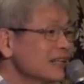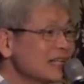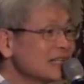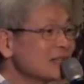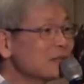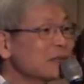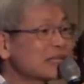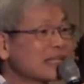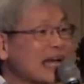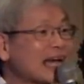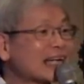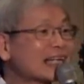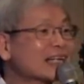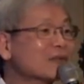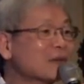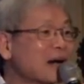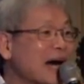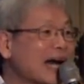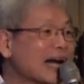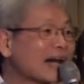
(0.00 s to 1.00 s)
那你们太
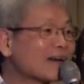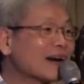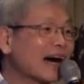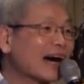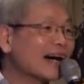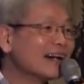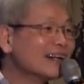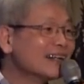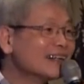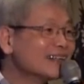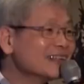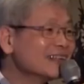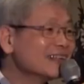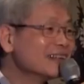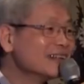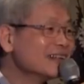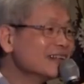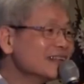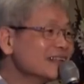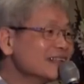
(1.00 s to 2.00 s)
可怕了，
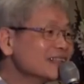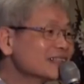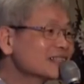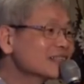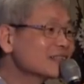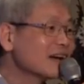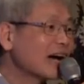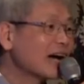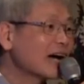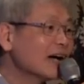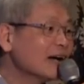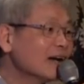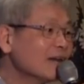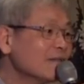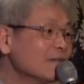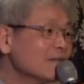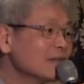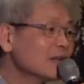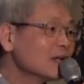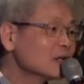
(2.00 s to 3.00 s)
是吧？